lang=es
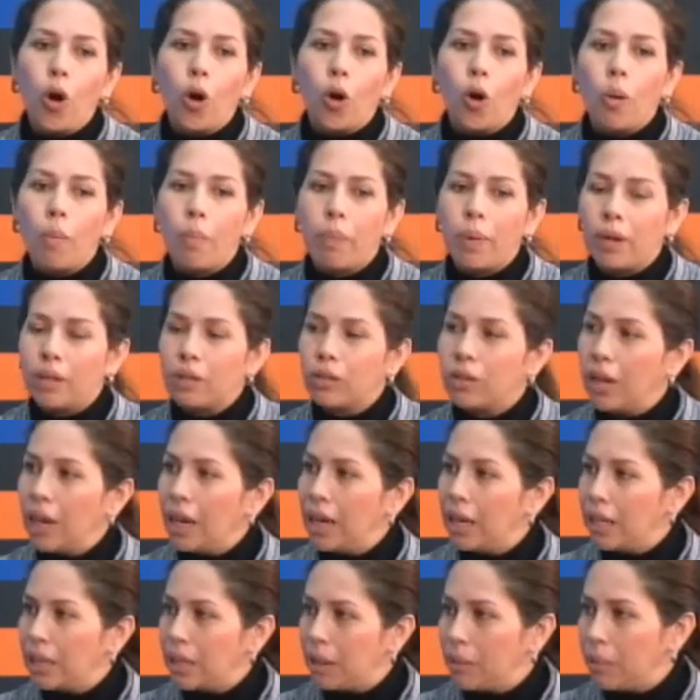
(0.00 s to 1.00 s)
con
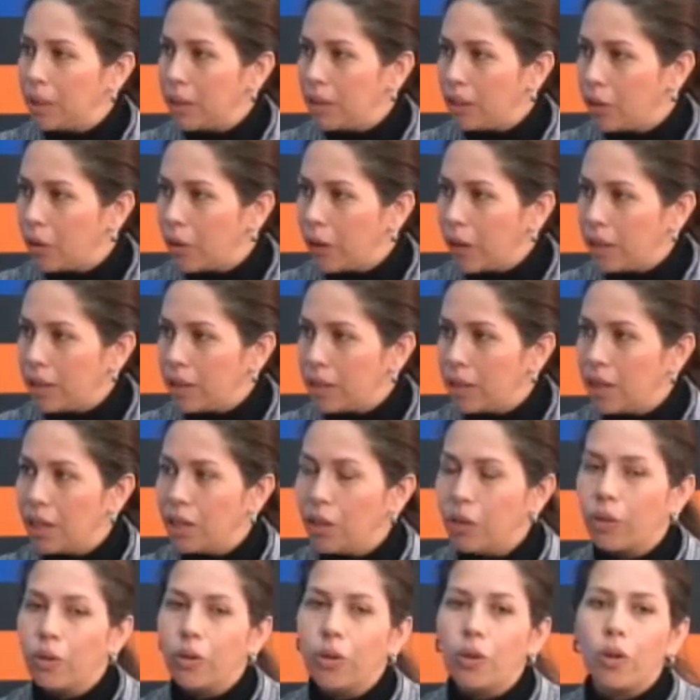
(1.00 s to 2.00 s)
personal netamente
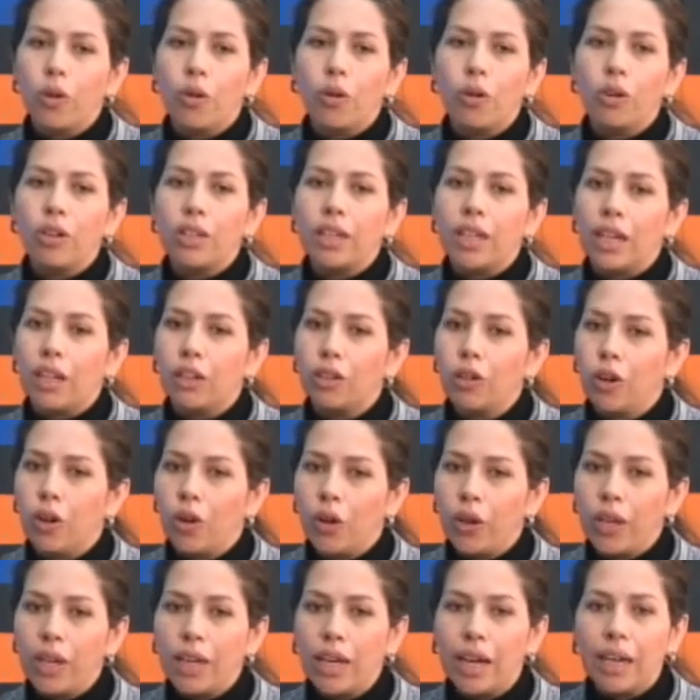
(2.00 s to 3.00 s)
ocañero, con
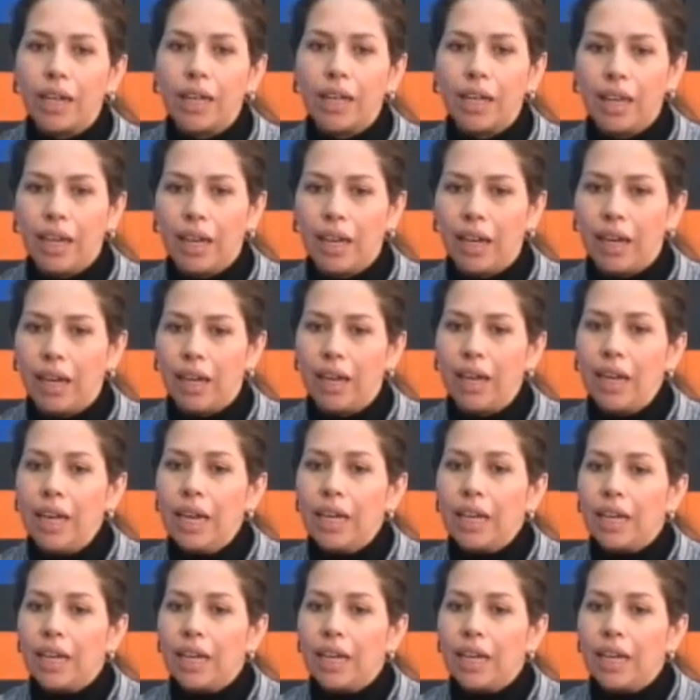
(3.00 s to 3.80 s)
tecnología que,